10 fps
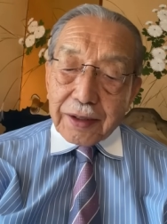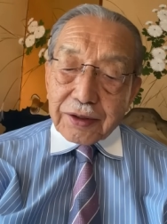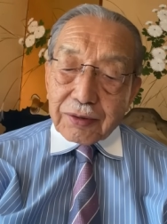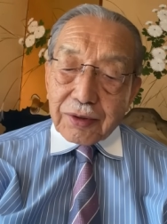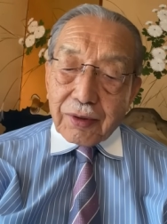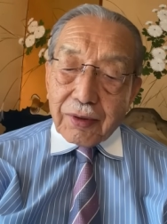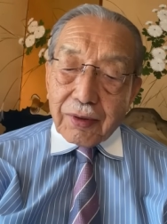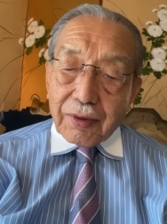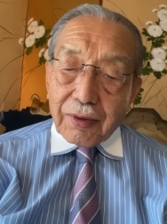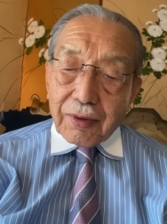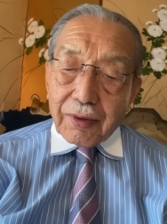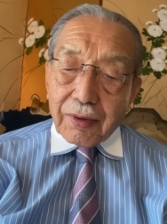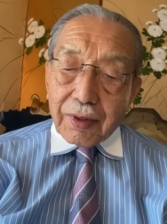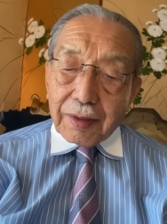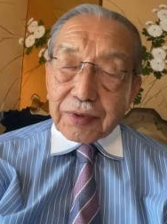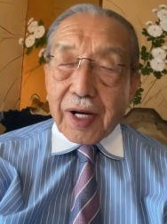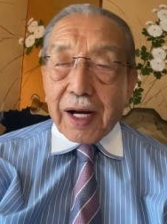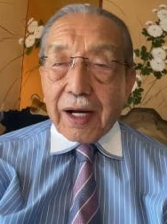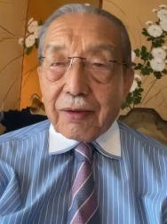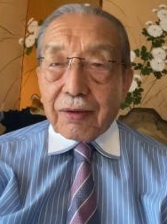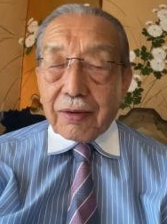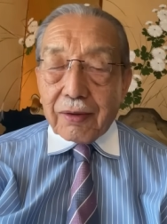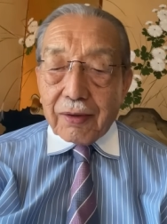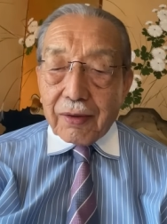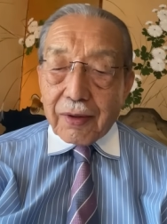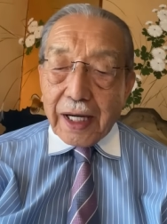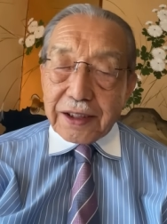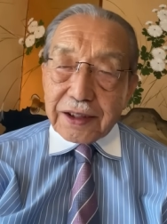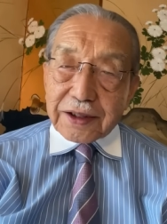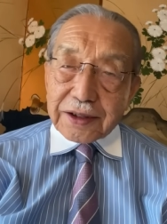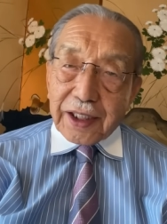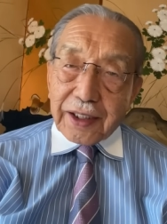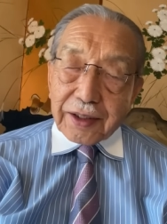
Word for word: 日本の株価を買い支え